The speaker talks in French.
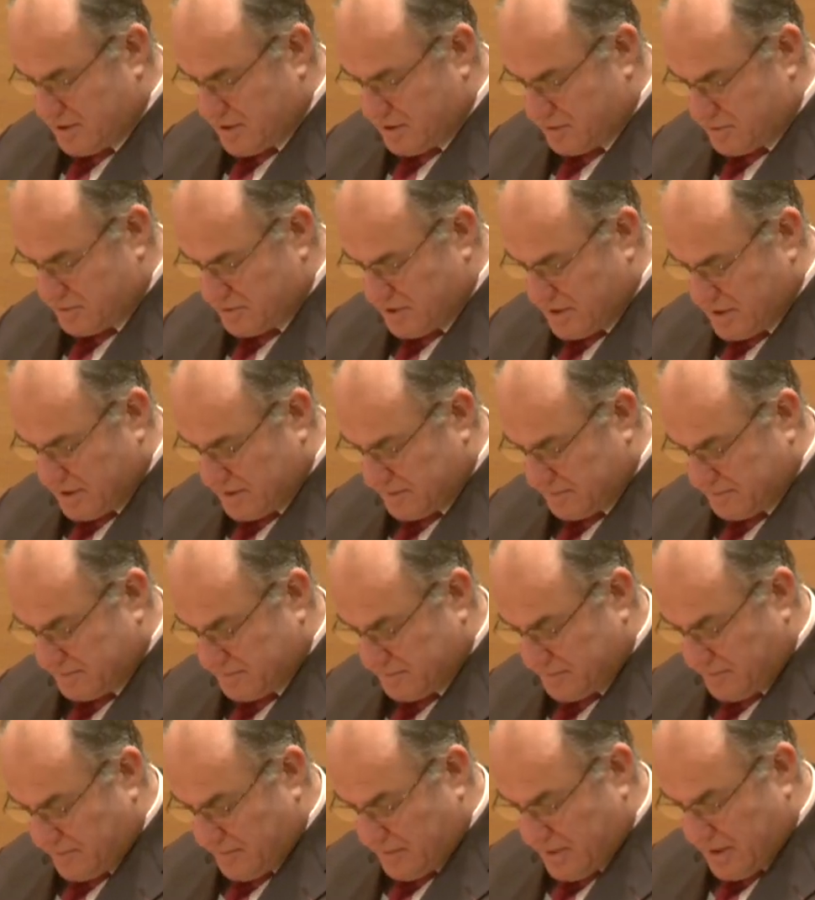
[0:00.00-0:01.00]
d'Acuna,
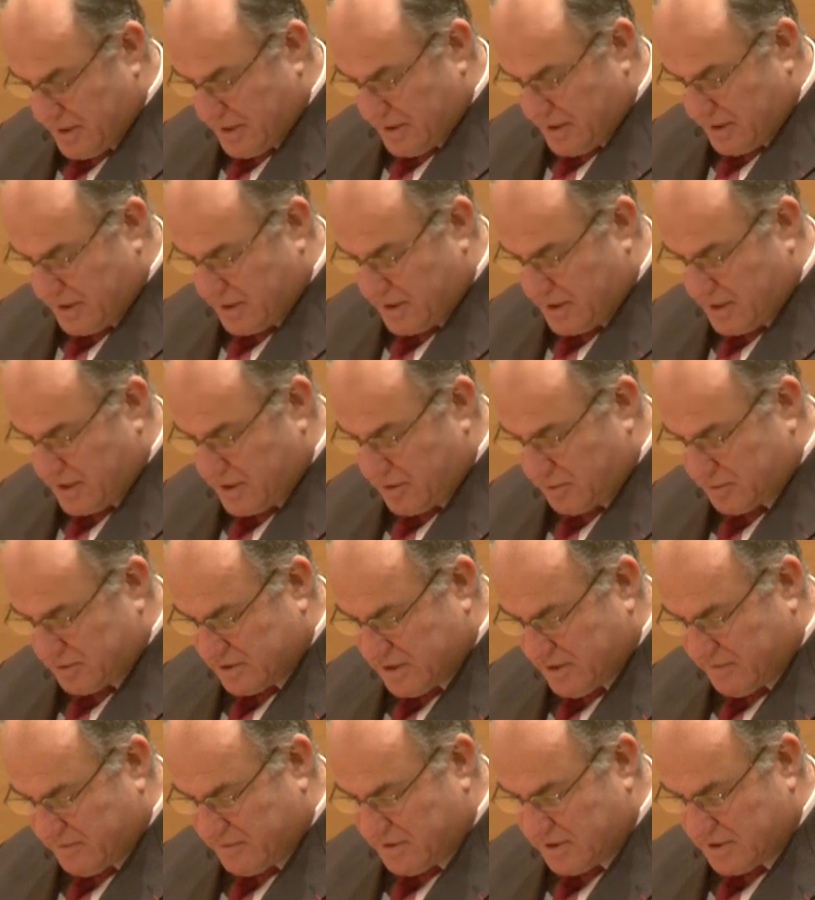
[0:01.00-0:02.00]
qui
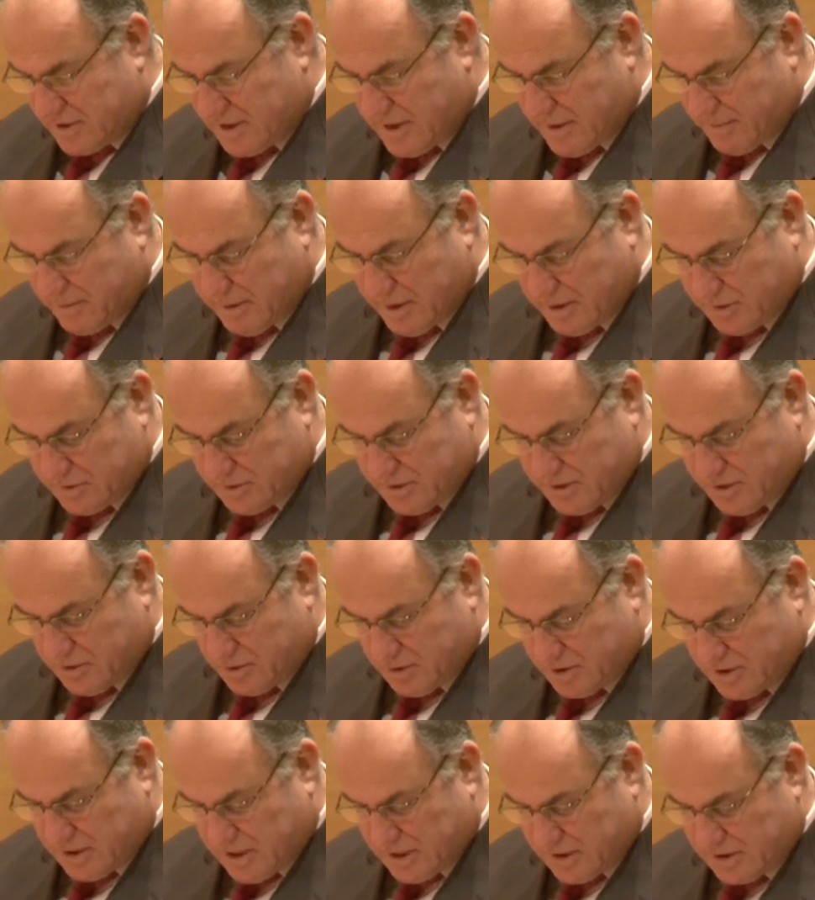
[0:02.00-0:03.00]
nous invite à appréhender
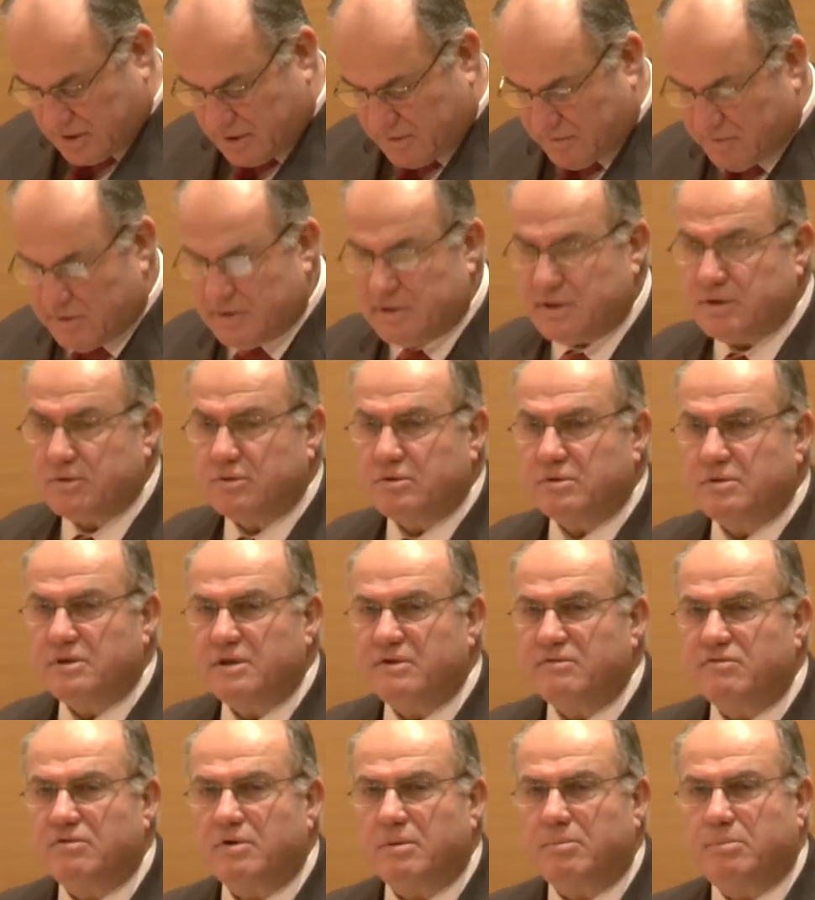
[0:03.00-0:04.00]
notre activité de
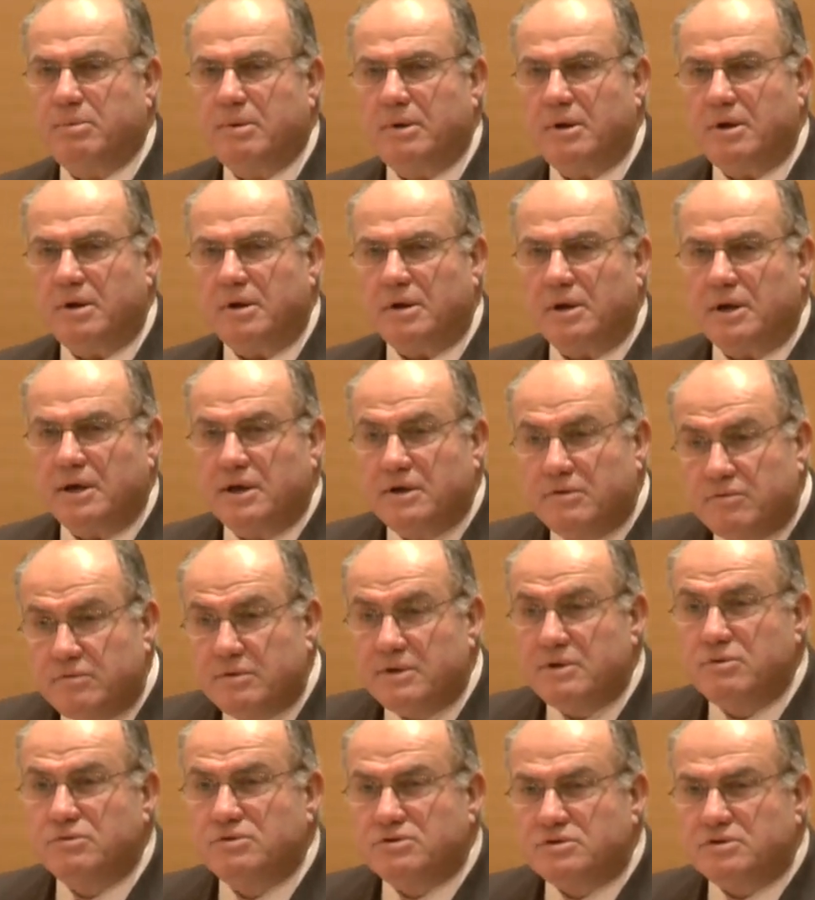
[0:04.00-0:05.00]
développeur, et
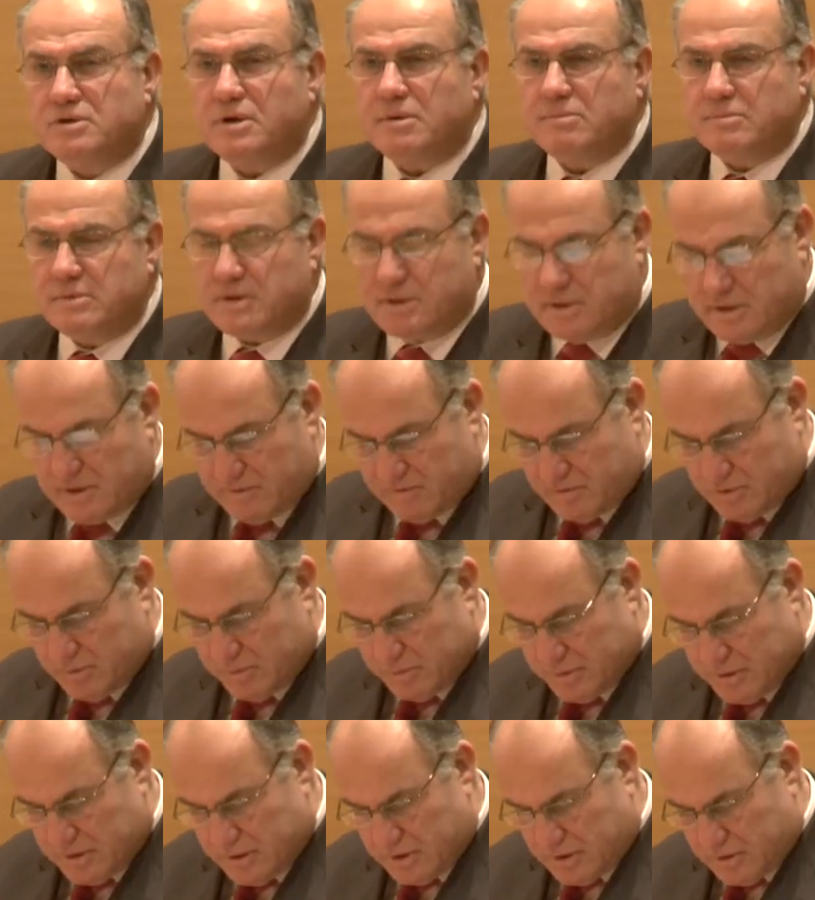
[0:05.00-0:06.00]
oui, nous sommes des
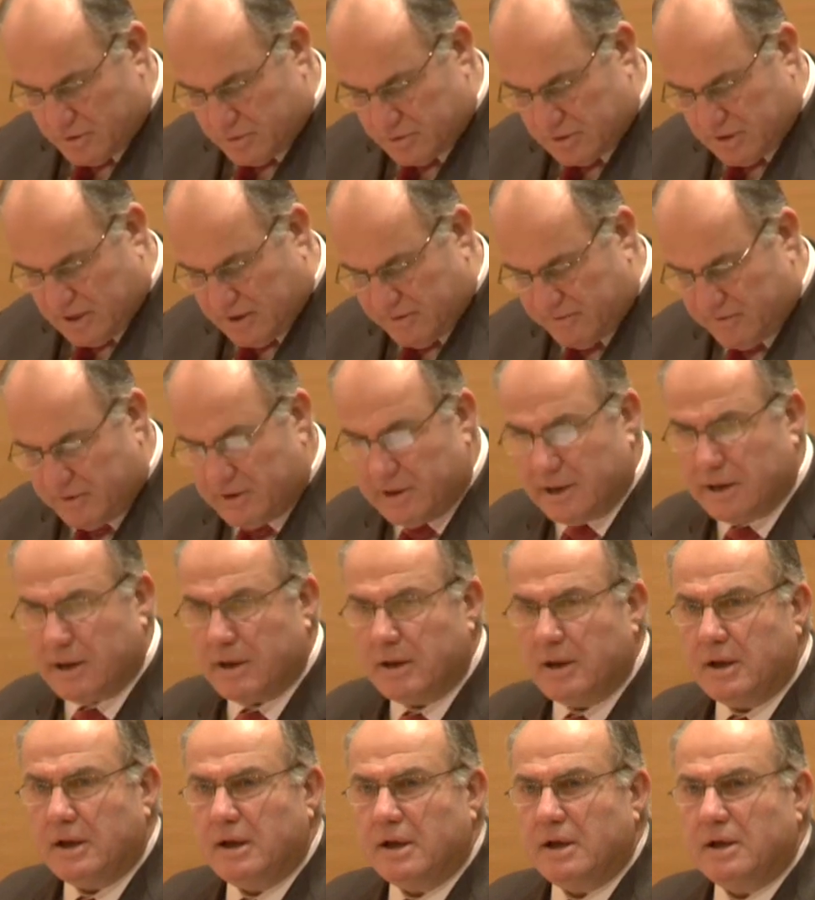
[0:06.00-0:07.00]
développeurs, au travers
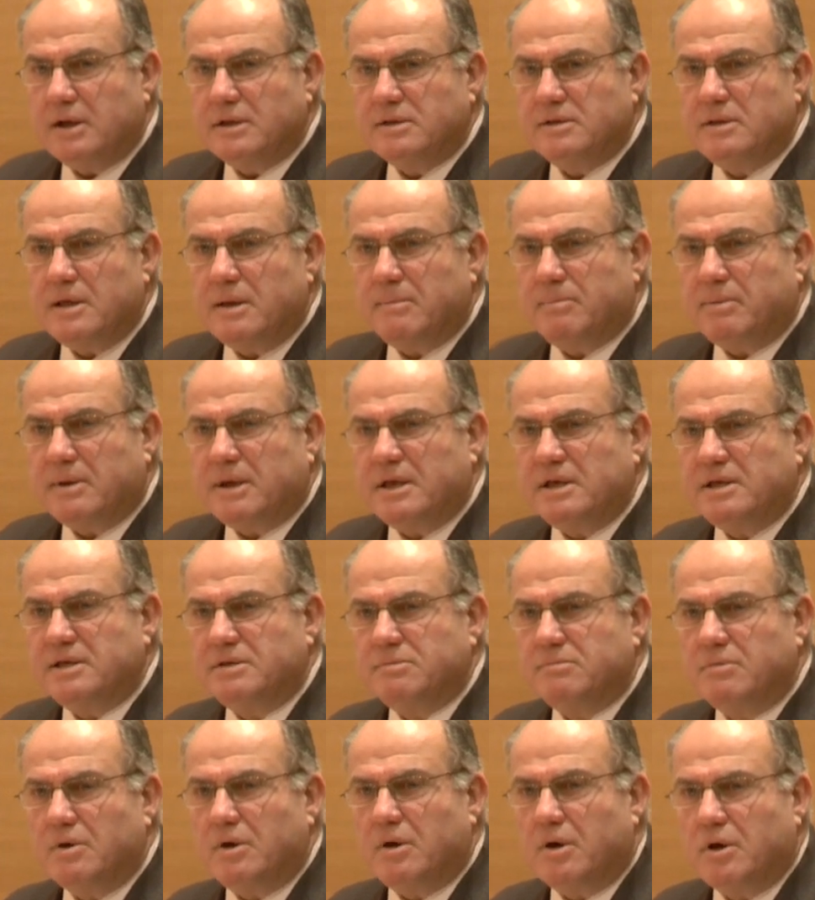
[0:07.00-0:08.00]
d'un
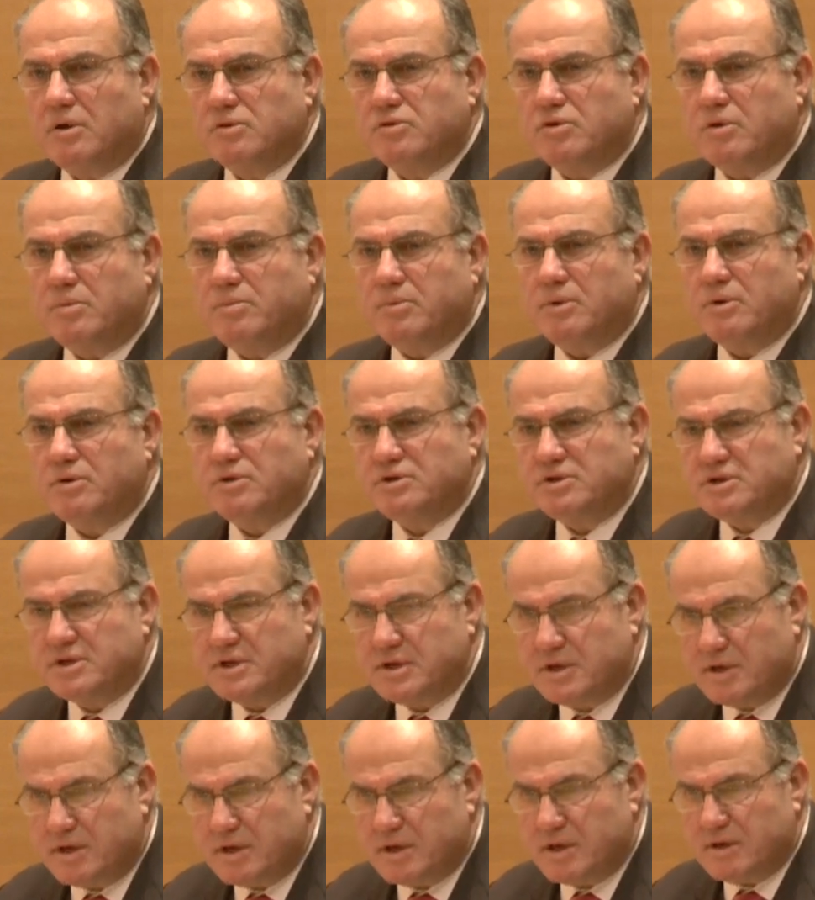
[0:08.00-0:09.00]
prisme
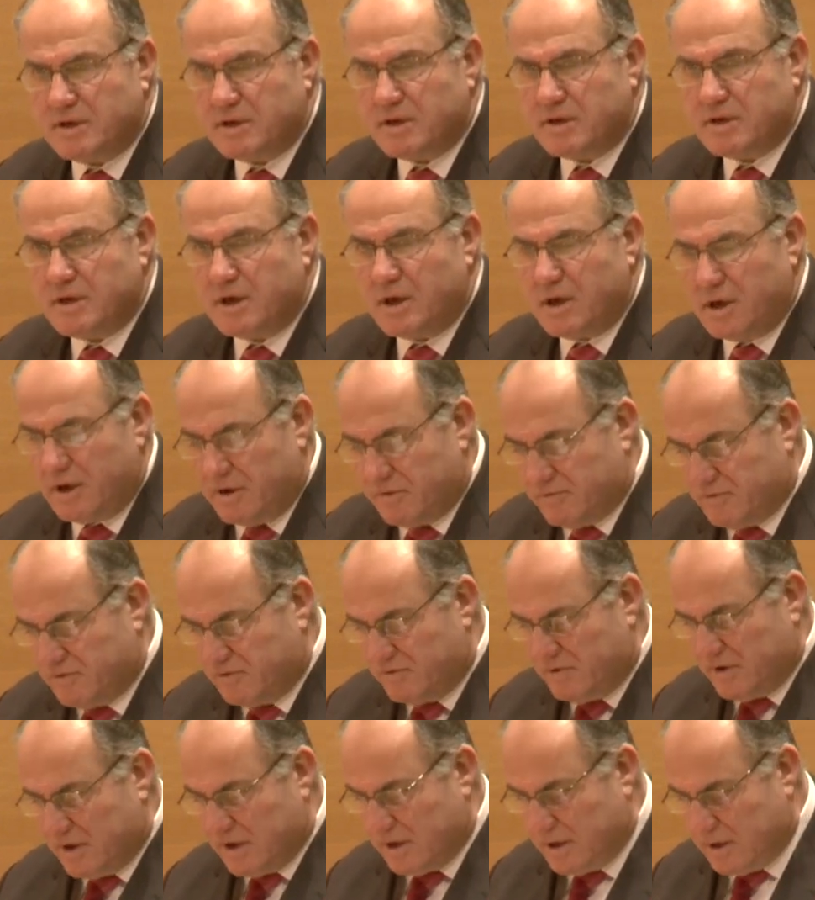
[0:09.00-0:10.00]
anthropologique et vous
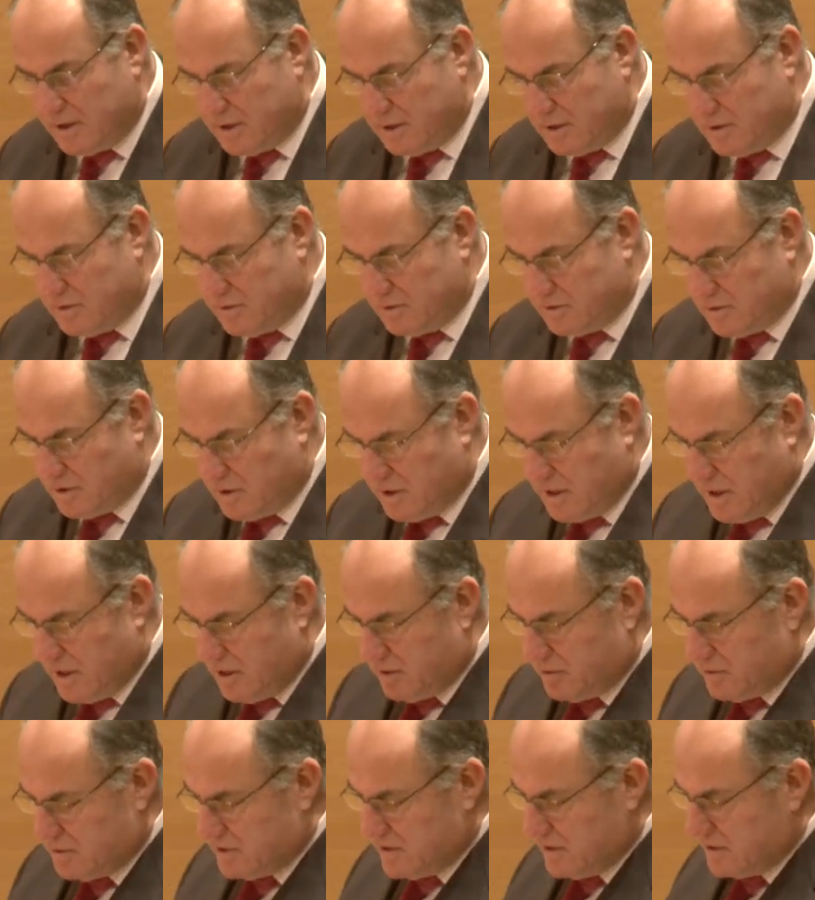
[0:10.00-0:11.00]
verrez dans
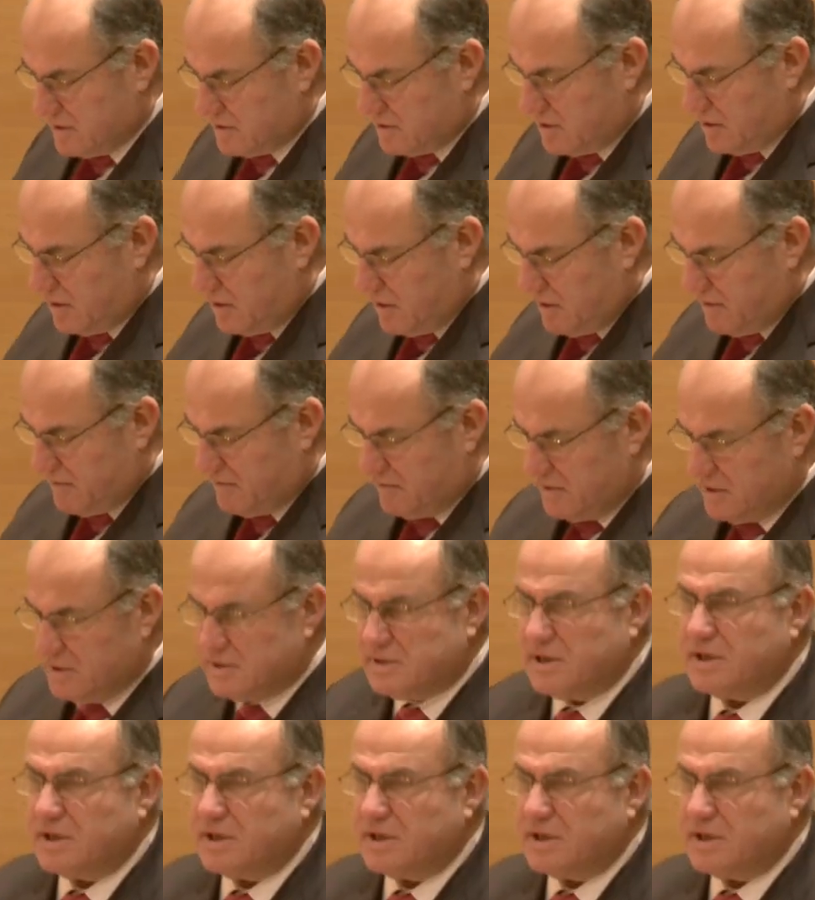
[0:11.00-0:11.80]
quelques instants avec